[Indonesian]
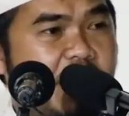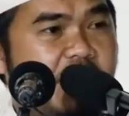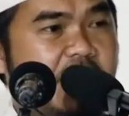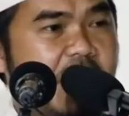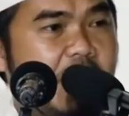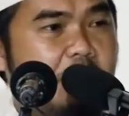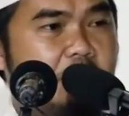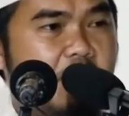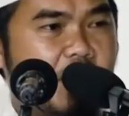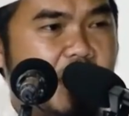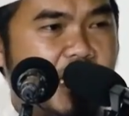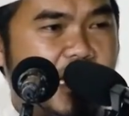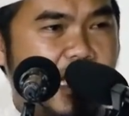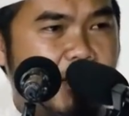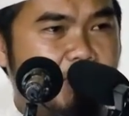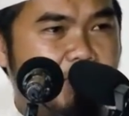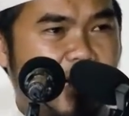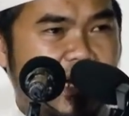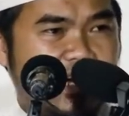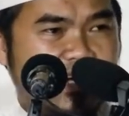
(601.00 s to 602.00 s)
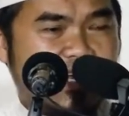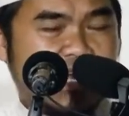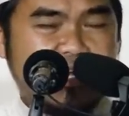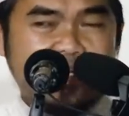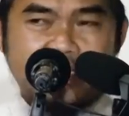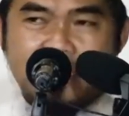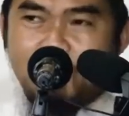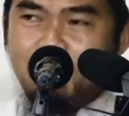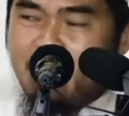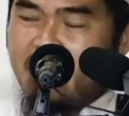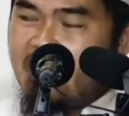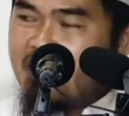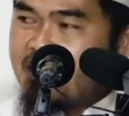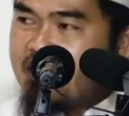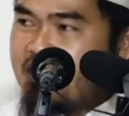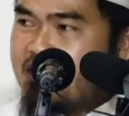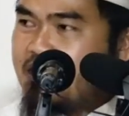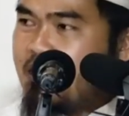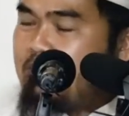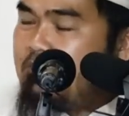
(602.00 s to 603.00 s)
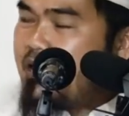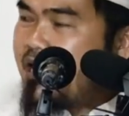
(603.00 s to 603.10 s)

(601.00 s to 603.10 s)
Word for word: yang menggambarkan kepada kita